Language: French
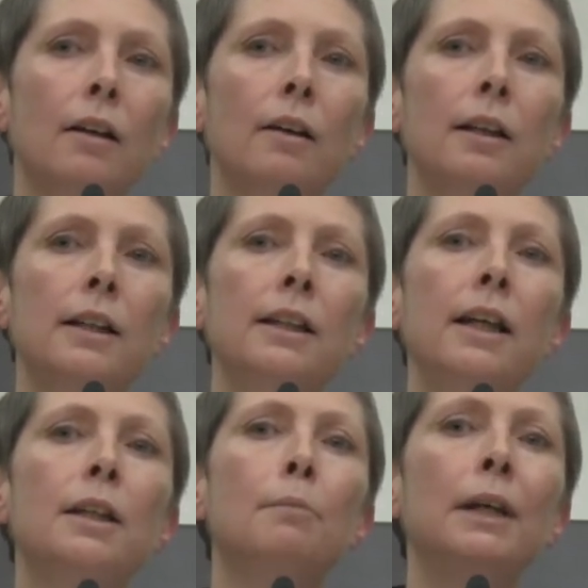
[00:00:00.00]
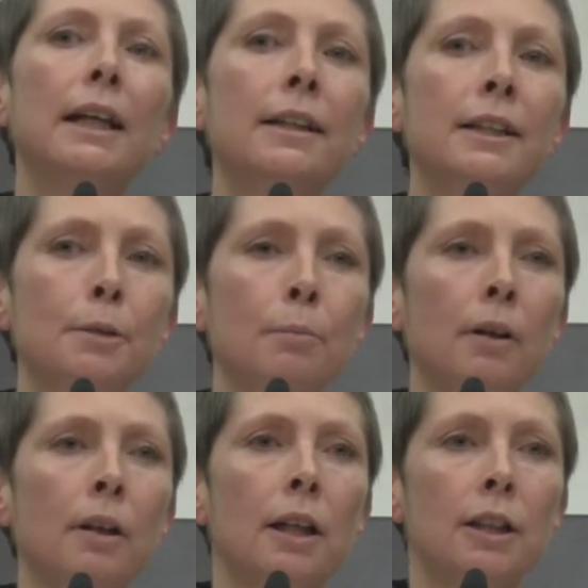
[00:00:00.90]
elle euh, est liée à des
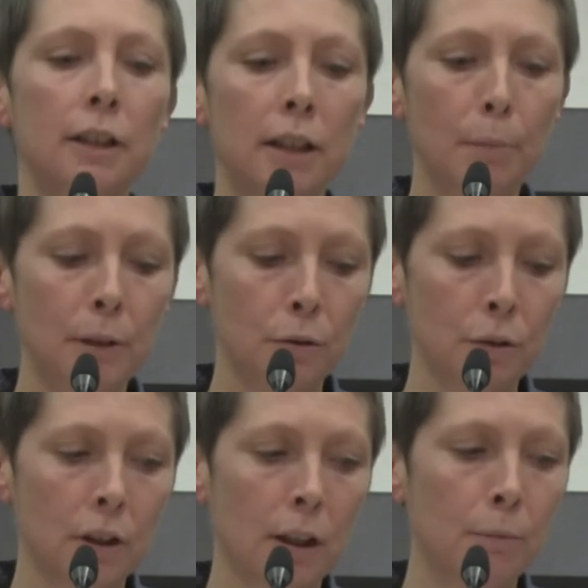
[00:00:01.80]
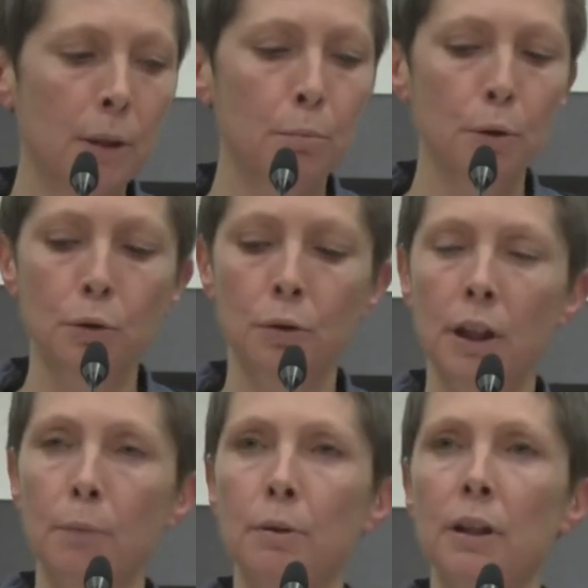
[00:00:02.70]
mécanismes. Je ça parce que j'ai été un petit peu
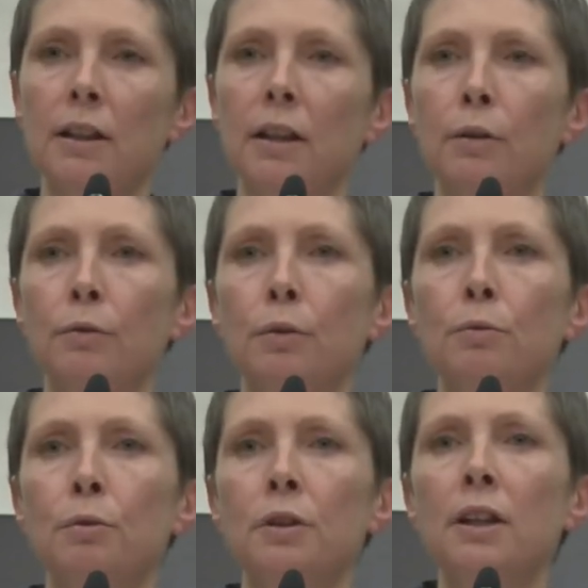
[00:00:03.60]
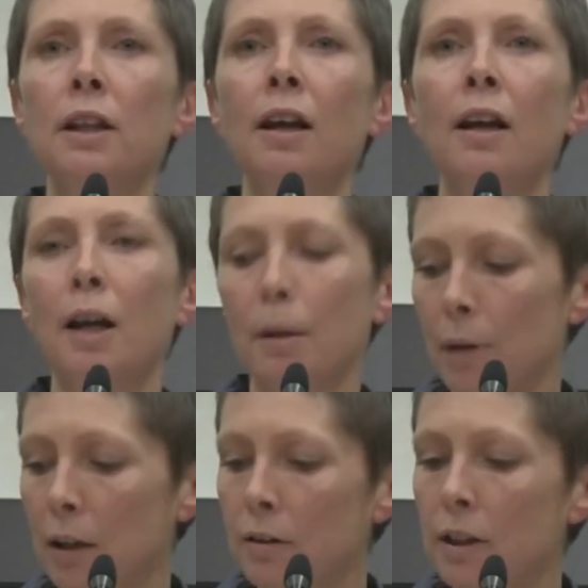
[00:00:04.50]
choquée, peut-être certains d'entre vous aussi,
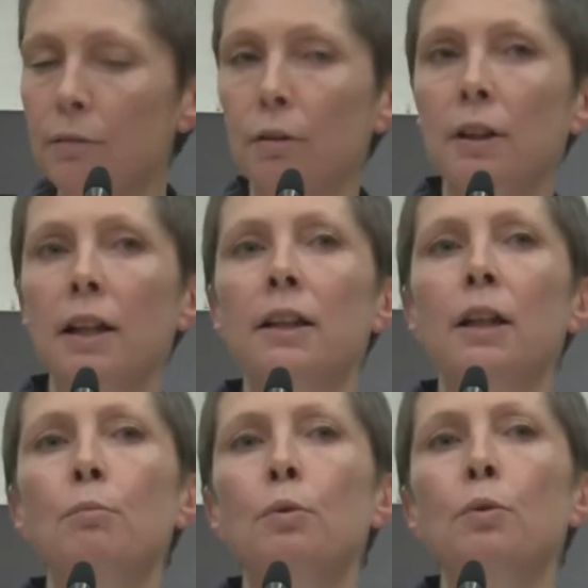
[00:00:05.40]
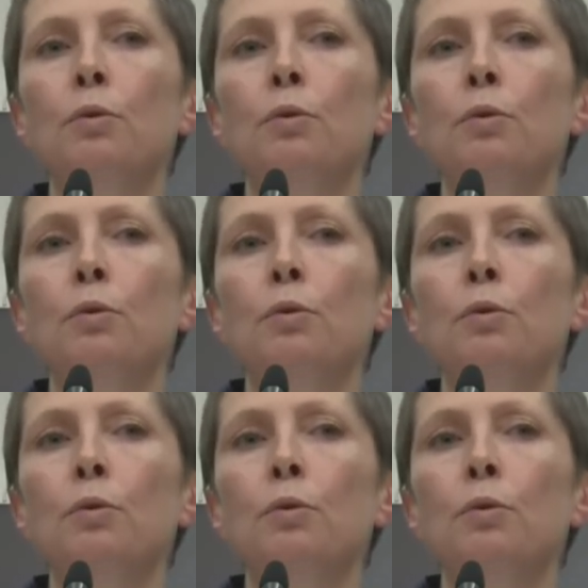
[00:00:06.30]
par le livre qu'a écrit mon